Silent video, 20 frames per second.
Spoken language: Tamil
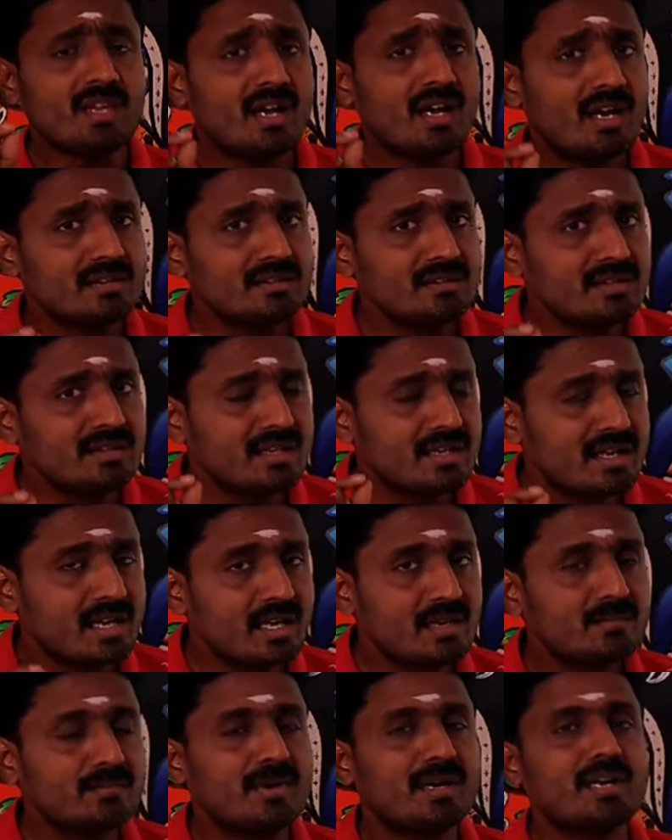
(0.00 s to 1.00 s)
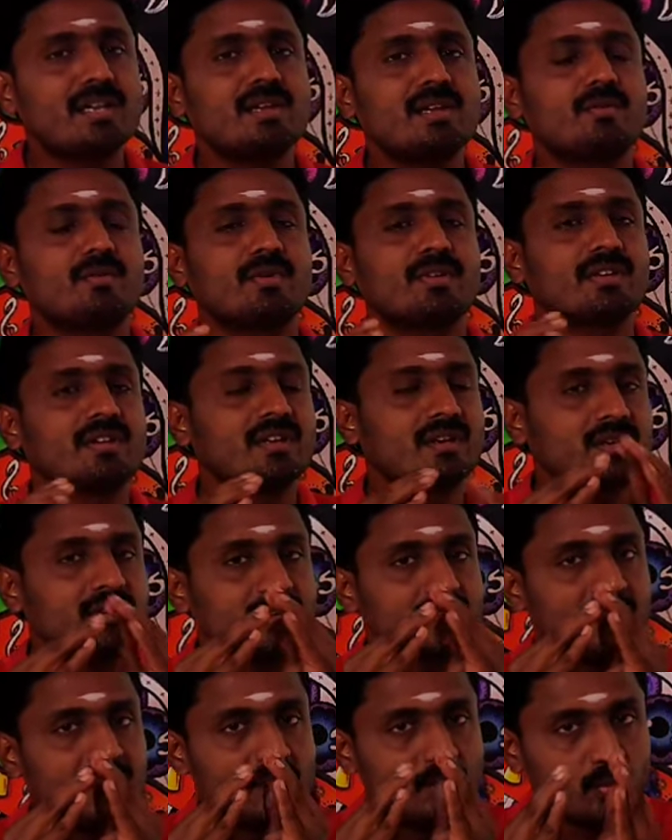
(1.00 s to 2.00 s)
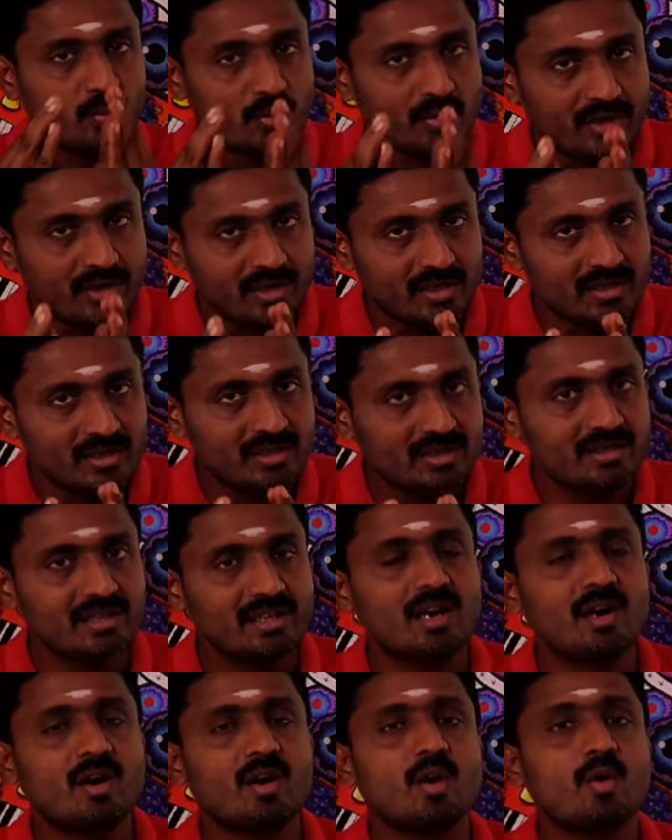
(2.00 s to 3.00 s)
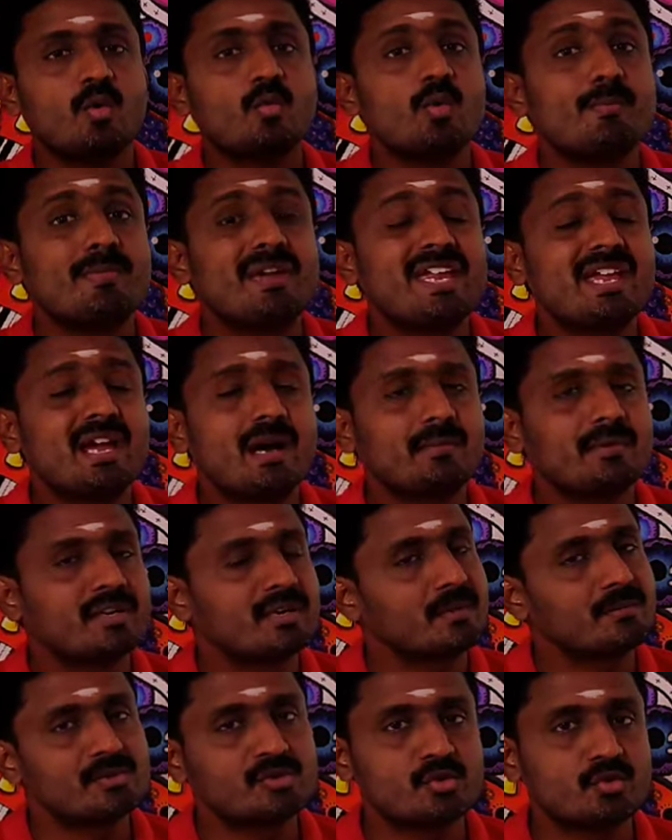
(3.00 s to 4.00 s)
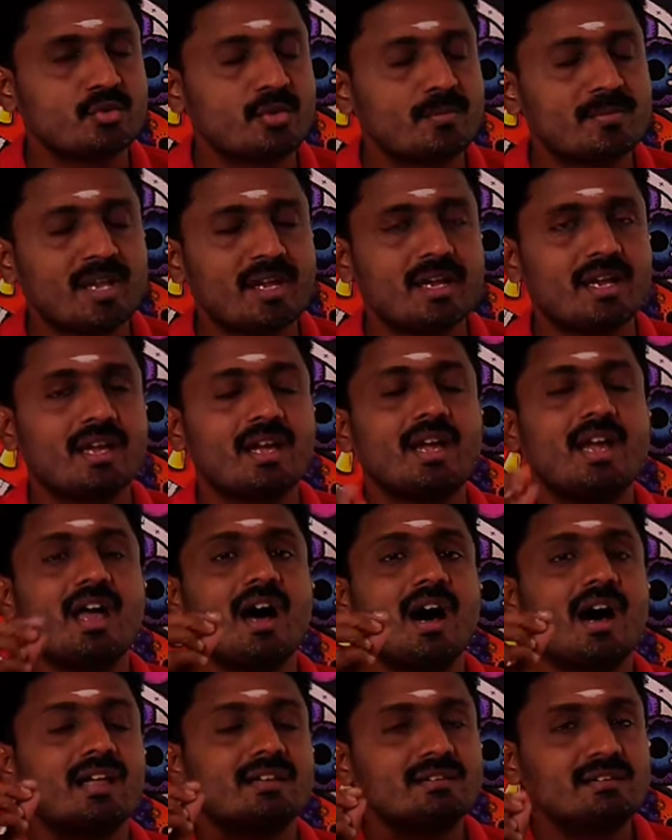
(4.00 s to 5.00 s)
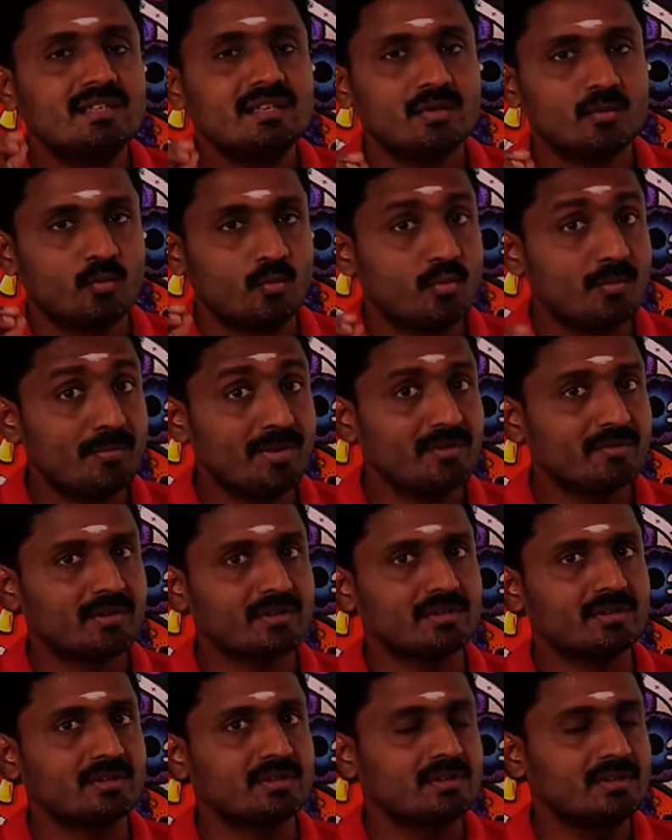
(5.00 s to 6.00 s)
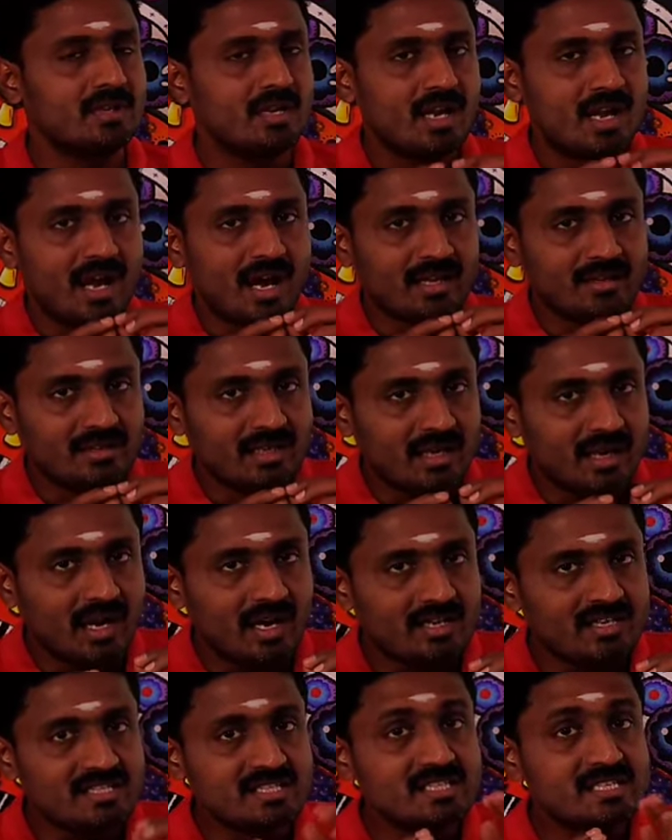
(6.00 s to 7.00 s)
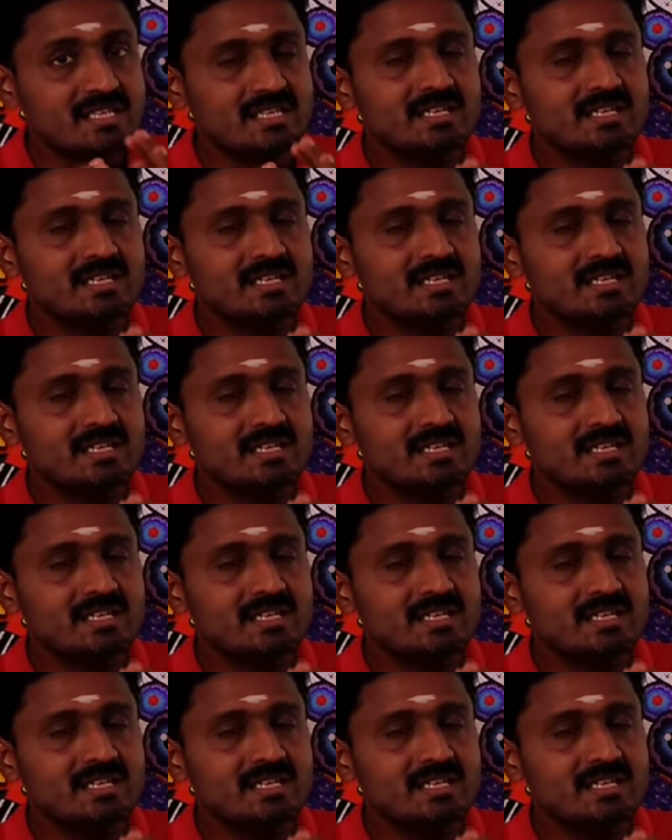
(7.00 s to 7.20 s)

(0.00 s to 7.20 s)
அந்த நெல்மணியினுடைய உரை இருக்கு இல்லையா உமி அப்படின்னு நம்ம சொல்லுவோம்ல அந்த உமி வந்து அந்த அரிசி